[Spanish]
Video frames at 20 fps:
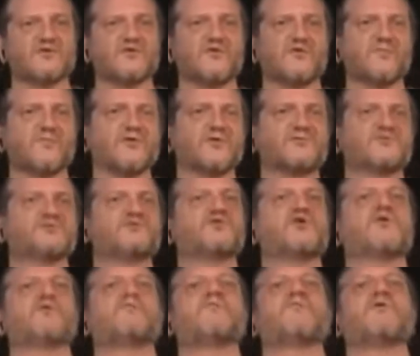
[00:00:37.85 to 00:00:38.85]
como
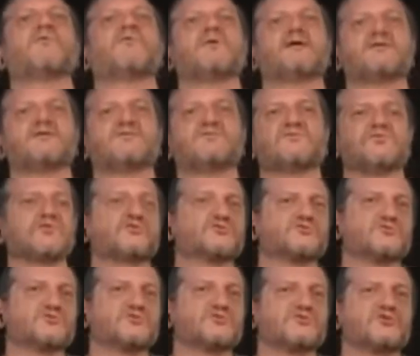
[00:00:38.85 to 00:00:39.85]
dos
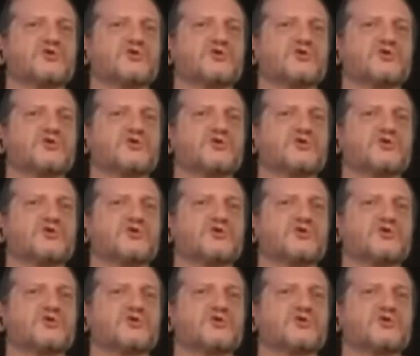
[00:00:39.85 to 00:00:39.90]
momentos,